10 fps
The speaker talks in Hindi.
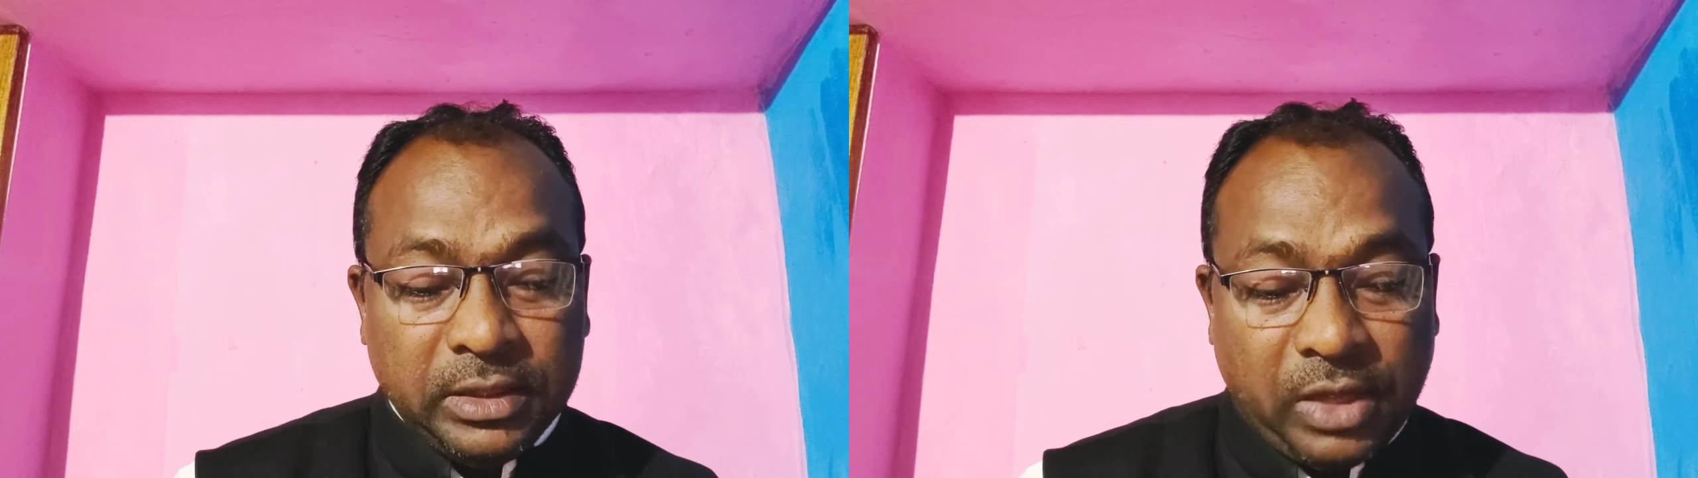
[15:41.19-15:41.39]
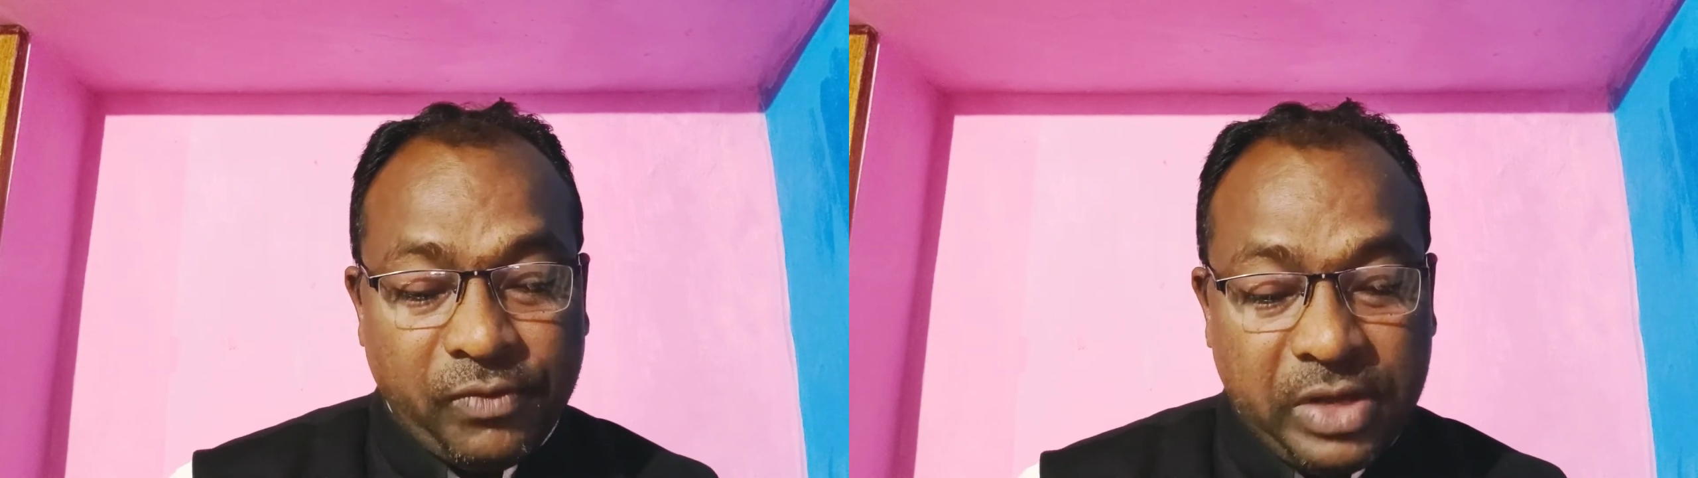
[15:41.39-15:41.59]

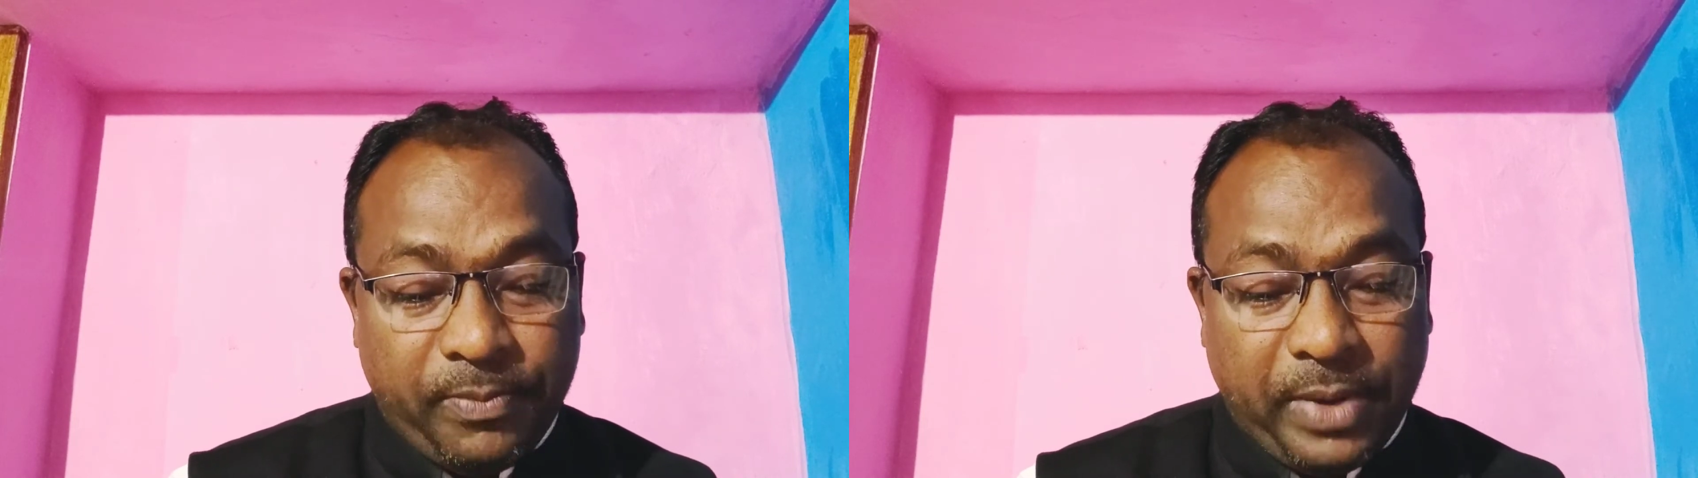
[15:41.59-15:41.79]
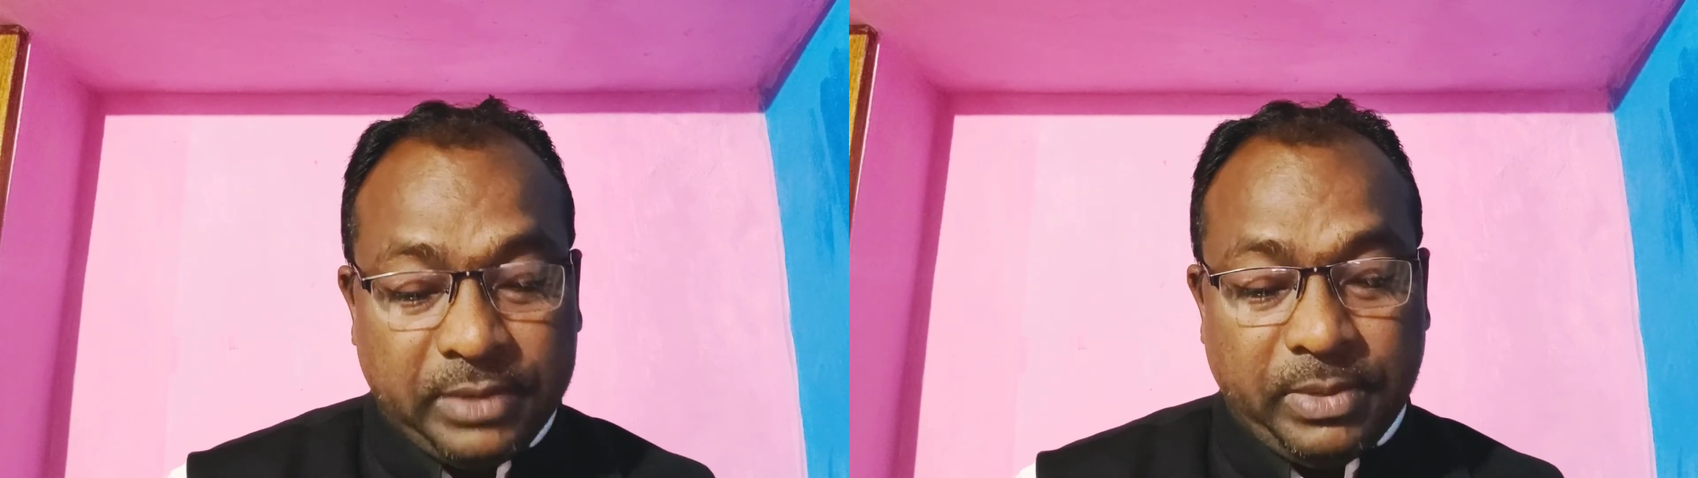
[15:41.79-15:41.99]
तब ये
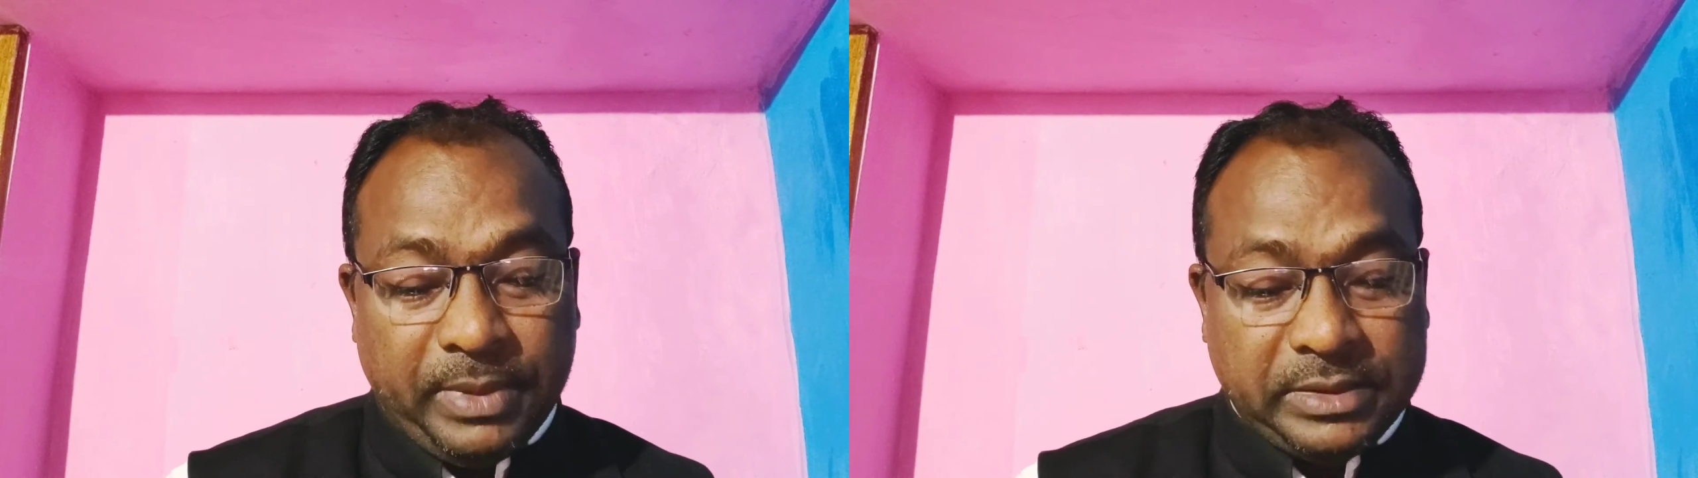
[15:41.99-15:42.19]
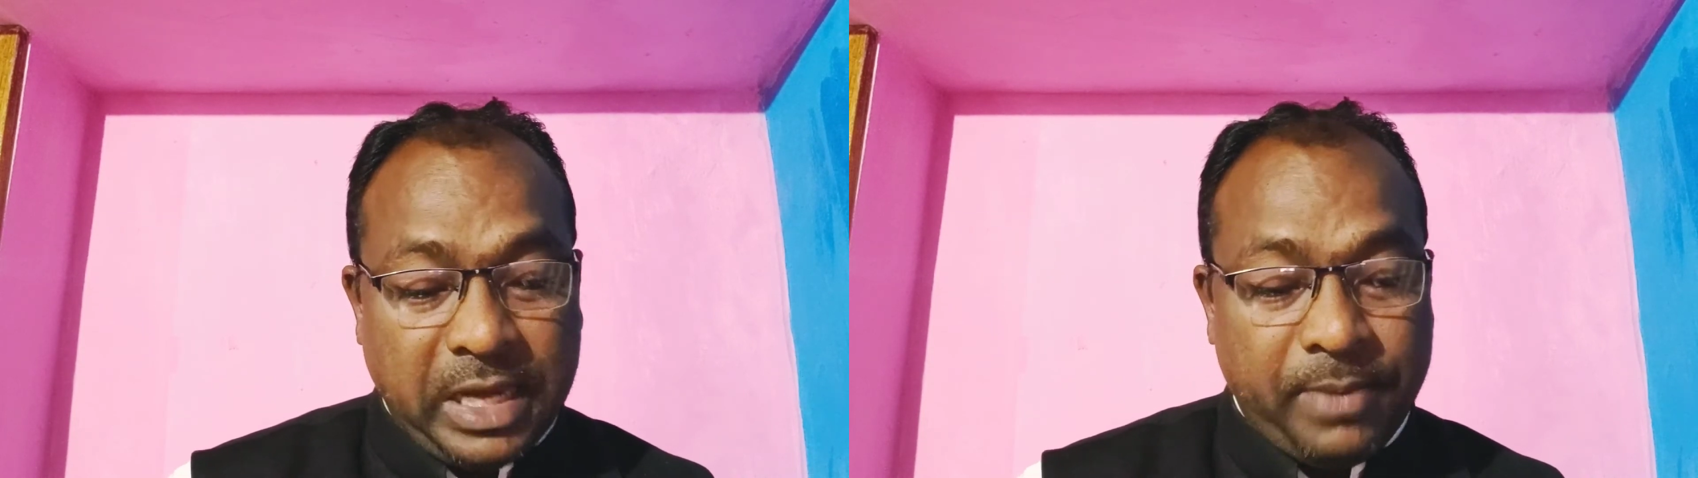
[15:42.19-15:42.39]
बात
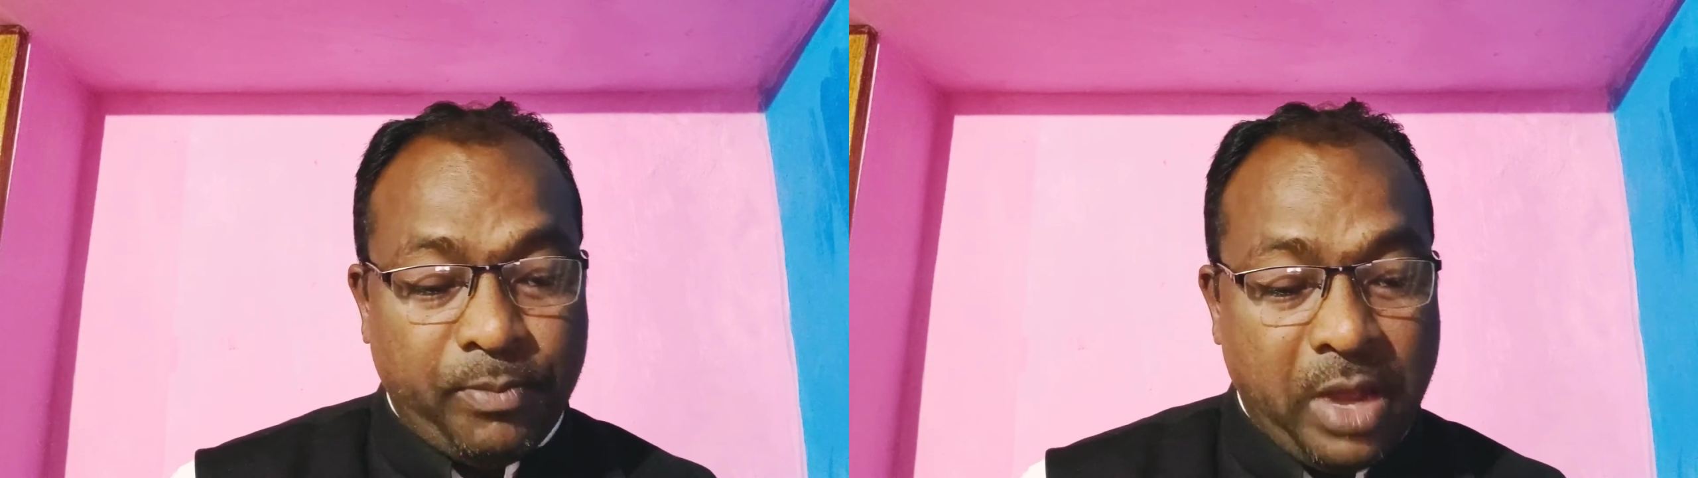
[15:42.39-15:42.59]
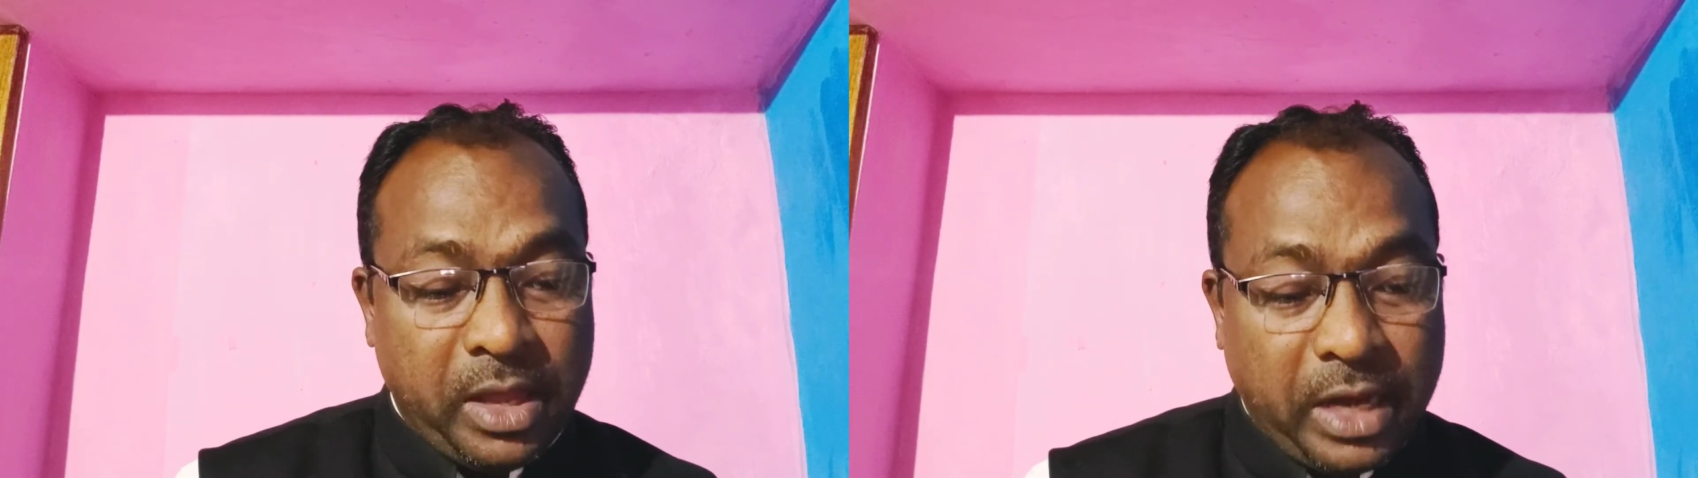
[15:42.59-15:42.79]
बाबा साहेब
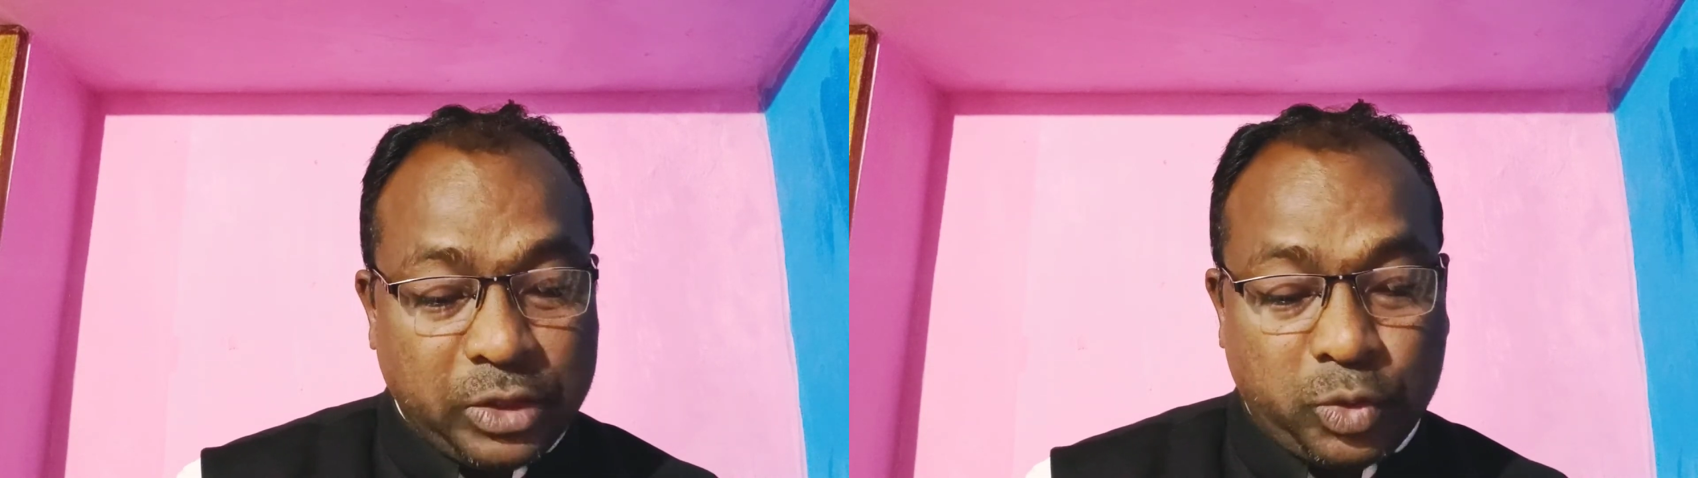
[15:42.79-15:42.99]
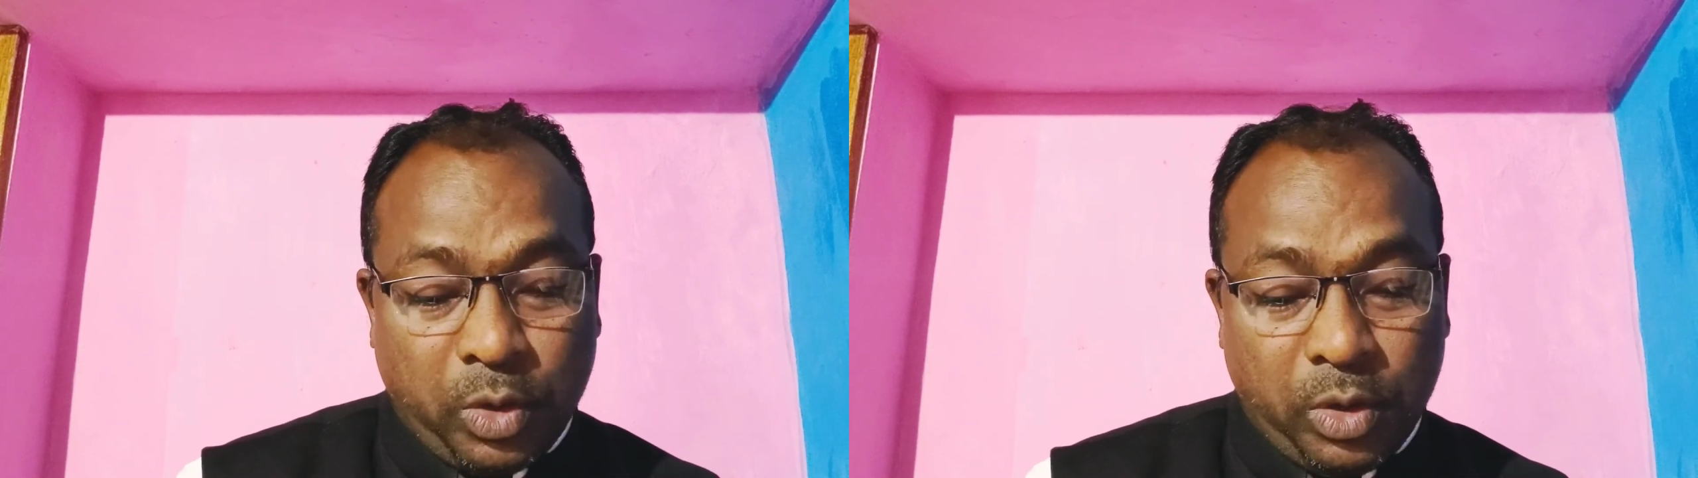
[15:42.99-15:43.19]

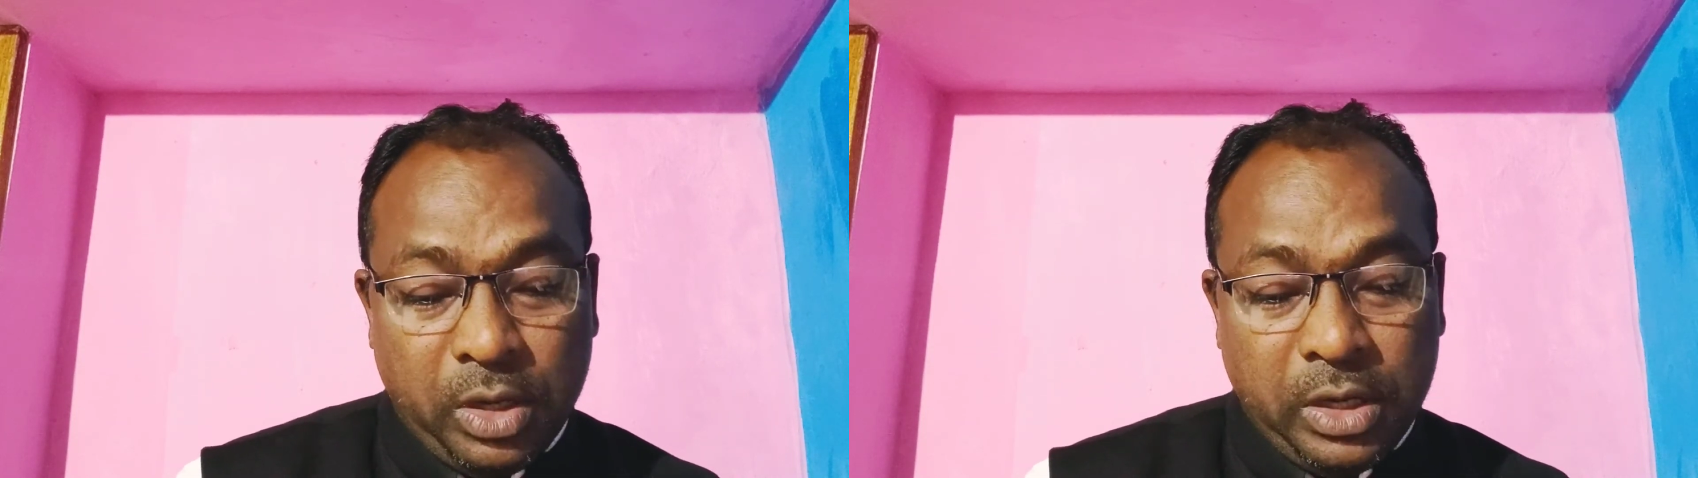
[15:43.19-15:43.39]
महाराज को